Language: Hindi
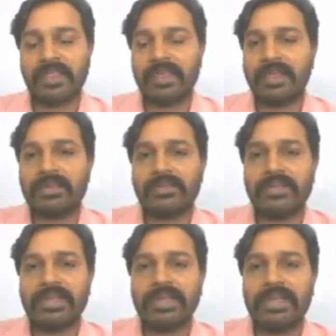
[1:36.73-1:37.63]
and
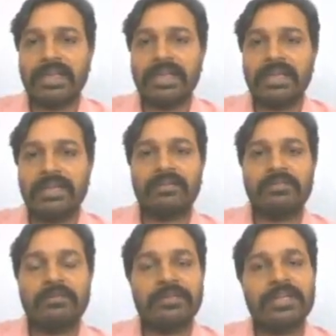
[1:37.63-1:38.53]
today
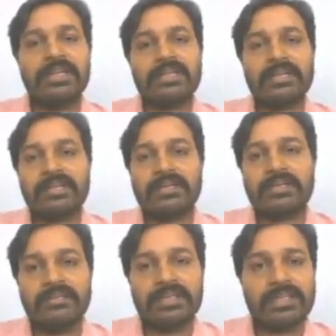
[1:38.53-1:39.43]
we'll be dealing
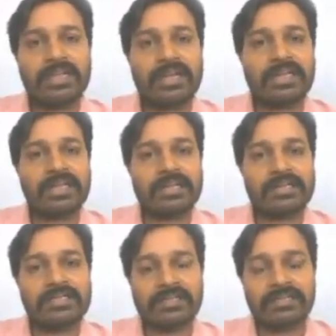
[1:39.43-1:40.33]
with analytical
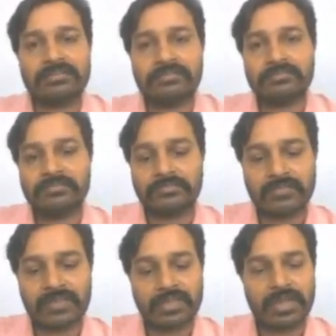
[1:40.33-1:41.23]
reasoning
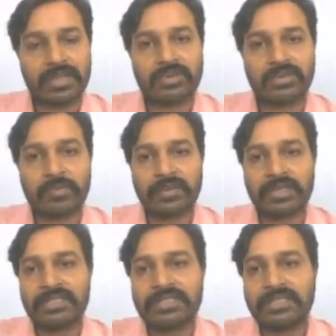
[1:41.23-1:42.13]
and the topic
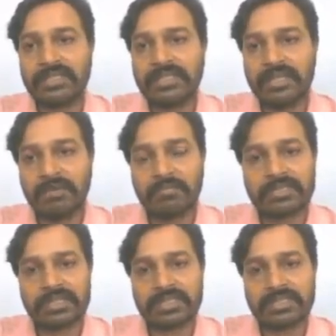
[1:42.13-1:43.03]
is
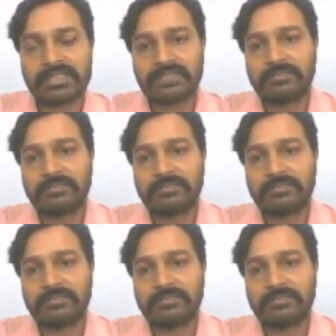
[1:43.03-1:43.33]
puzzle test